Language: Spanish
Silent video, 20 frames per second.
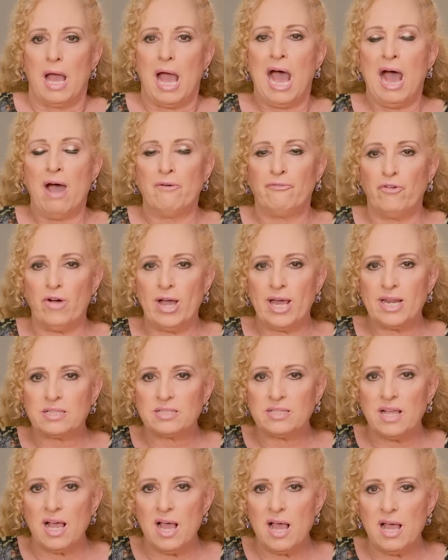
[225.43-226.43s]
A
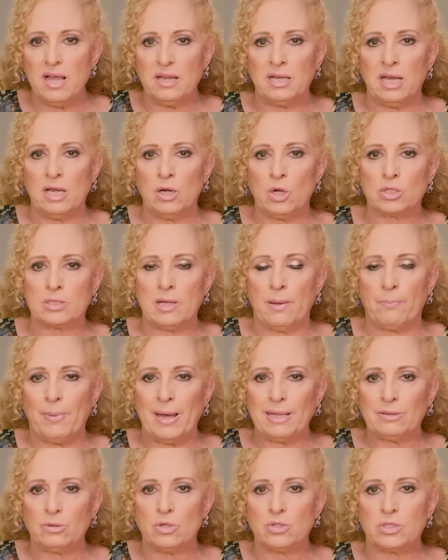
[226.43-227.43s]
fuerza ni los
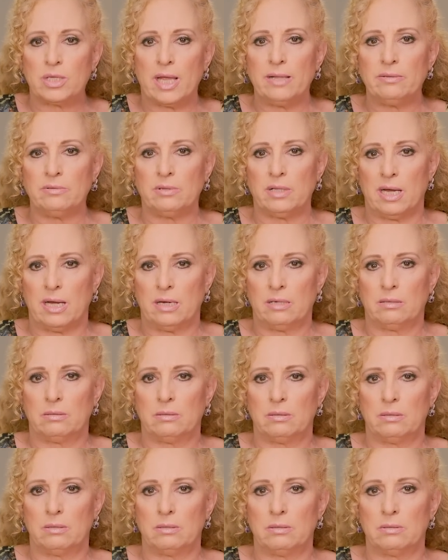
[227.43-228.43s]
zapatos entran.
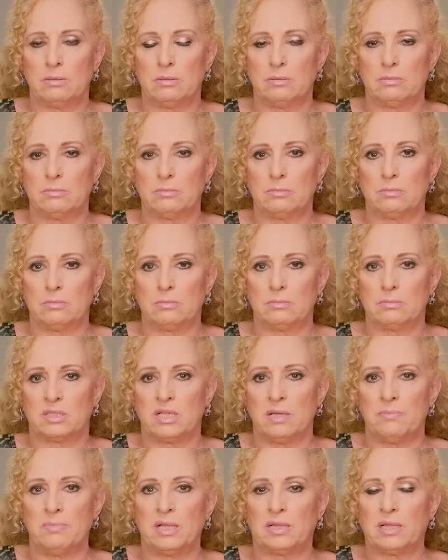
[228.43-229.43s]

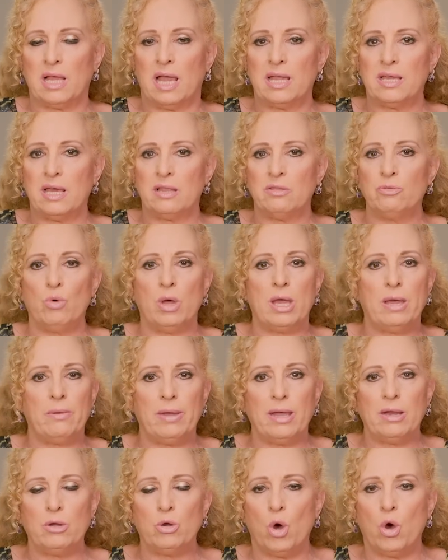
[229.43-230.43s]
Si mi talla es
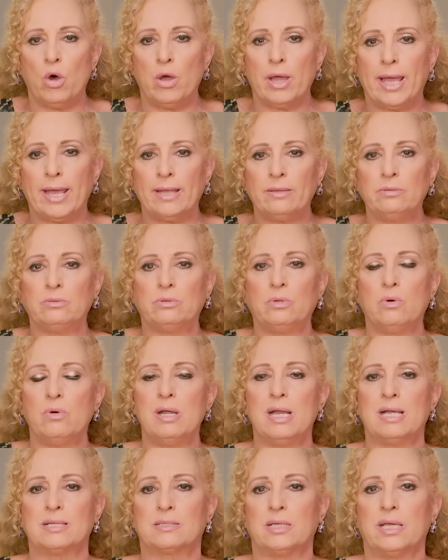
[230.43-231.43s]
nueve, no entro
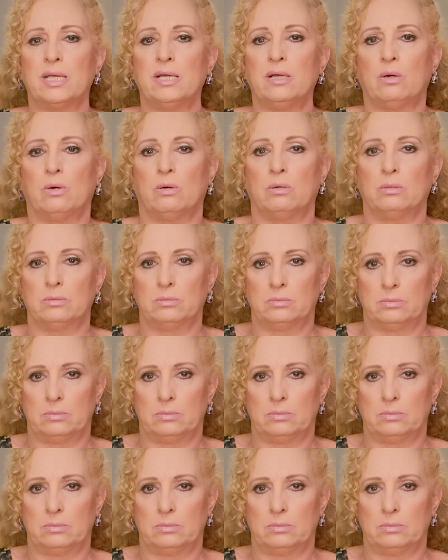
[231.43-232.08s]
en la cinco.